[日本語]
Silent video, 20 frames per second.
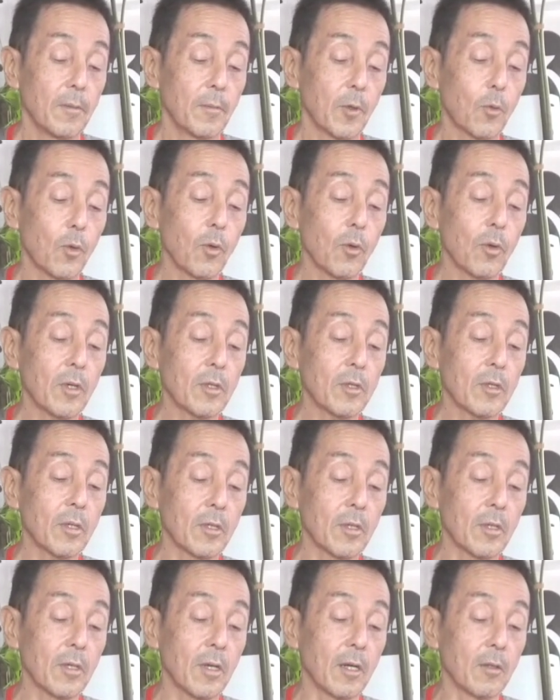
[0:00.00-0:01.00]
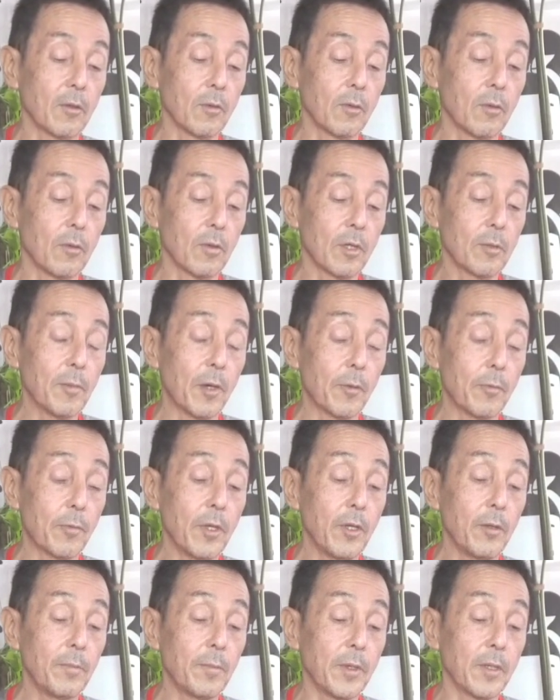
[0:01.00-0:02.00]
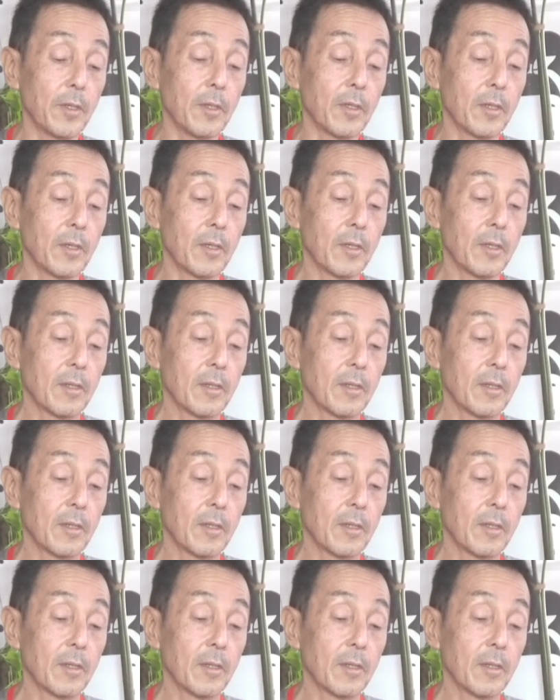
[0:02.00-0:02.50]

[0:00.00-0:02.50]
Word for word: この方ね、今フィリピン、